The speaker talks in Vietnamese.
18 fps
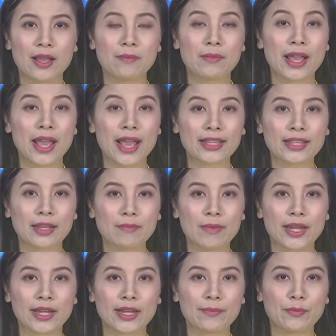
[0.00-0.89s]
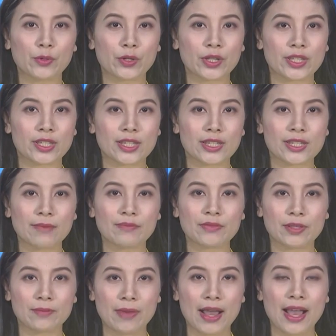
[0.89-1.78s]
12 tháng 7 năm
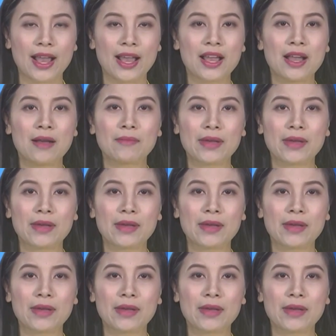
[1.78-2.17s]
1993,